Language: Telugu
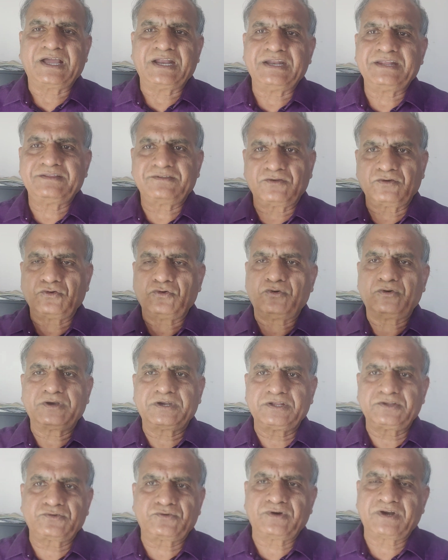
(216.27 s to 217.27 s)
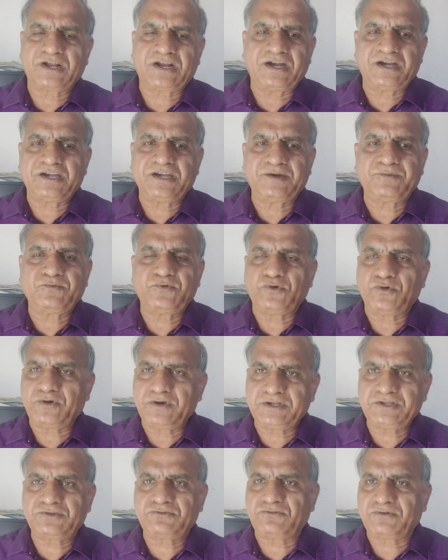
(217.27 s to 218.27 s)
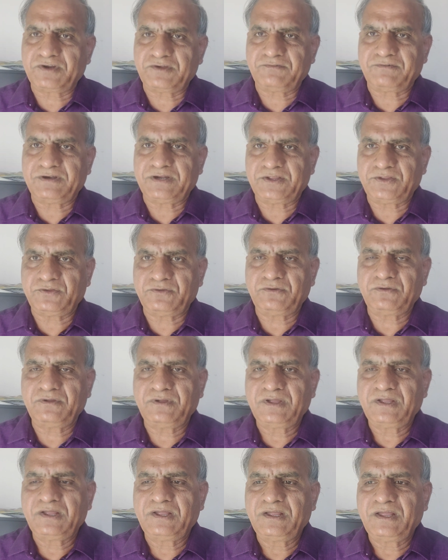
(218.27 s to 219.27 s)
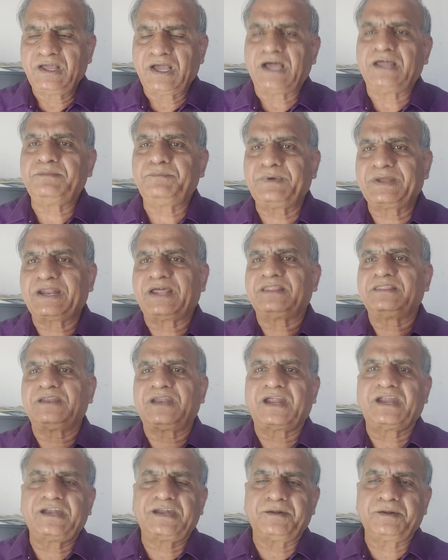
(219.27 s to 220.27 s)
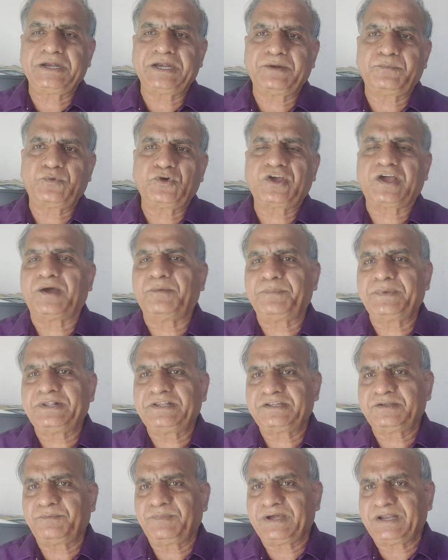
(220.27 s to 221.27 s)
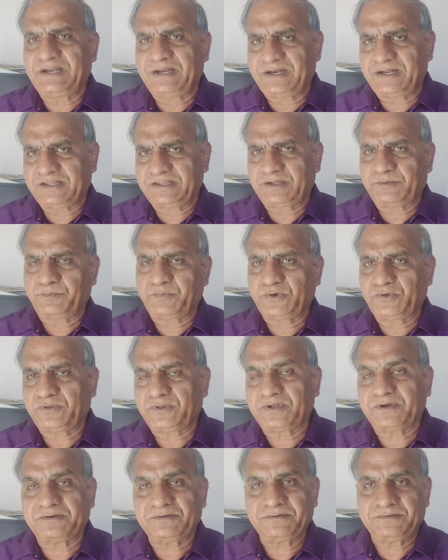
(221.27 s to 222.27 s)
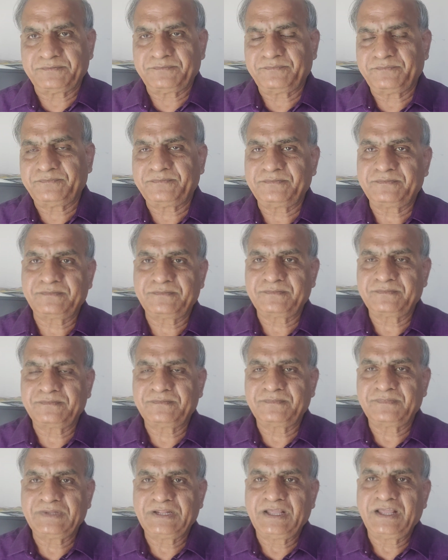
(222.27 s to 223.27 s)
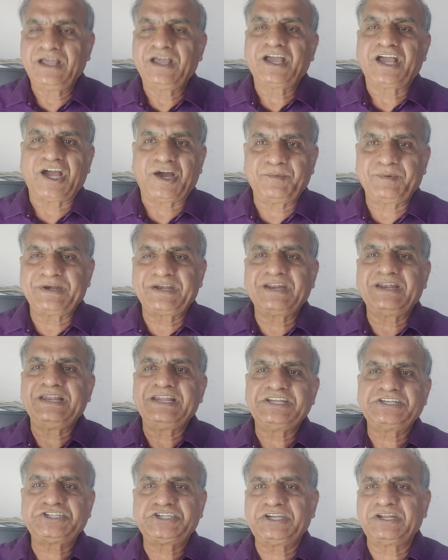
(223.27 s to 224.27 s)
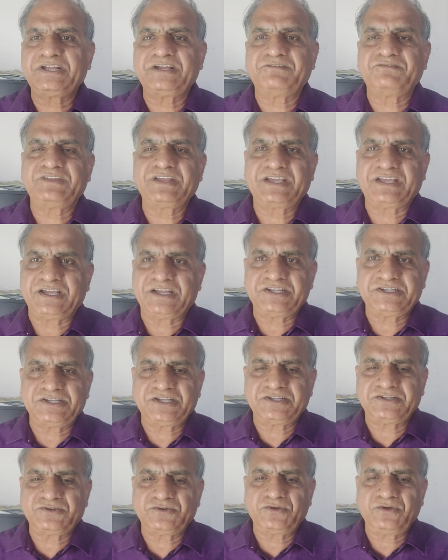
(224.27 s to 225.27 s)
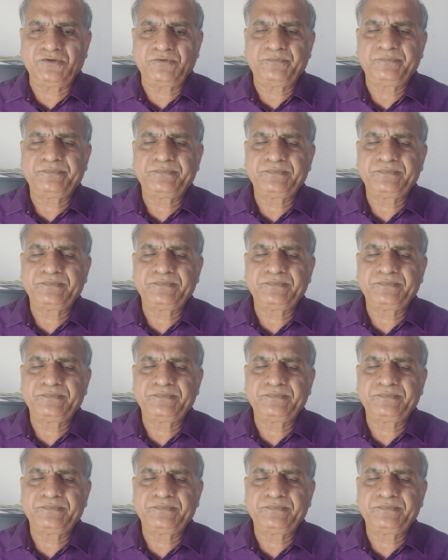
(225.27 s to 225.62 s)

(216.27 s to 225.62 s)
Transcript: కనీసం నోటీస్ కూడా కంటెంప్ట్ నోటీస్ కూడా ఇవ్వలేదు అది మరి అది రైట్ అయినప్పుడు కపిల్ సిబ్బాలు ఎలా తప్పు అవుతారు కాబట్టి లిస్టింగ్ ఆఫ్ ది కేసెస్ను